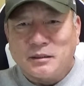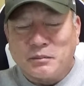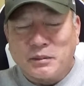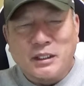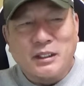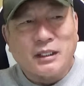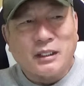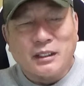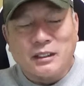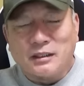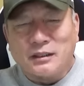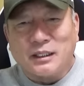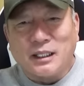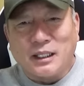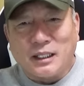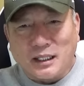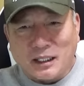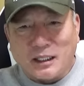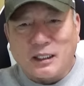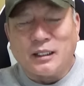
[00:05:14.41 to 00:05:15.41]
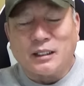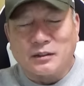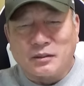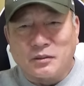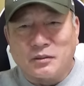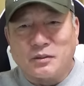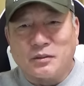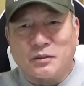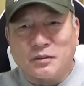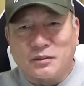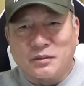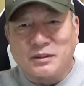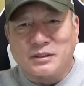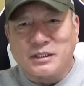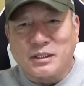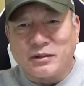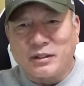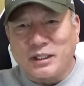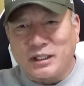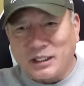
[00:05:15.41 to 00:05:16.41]
さんが当時なんとなくね、
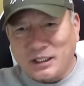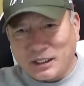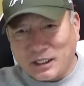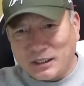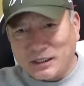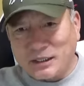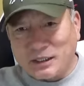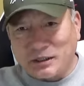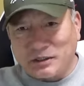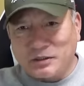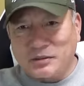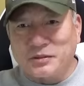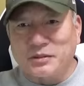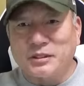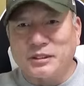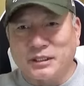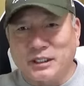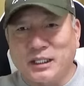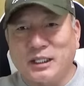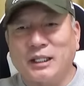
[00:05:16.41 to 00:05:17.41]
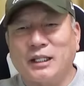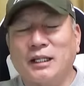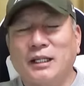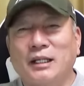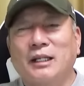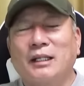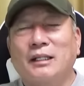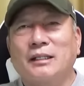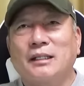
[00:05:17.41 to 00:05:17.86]
爽やかな感じがするしね。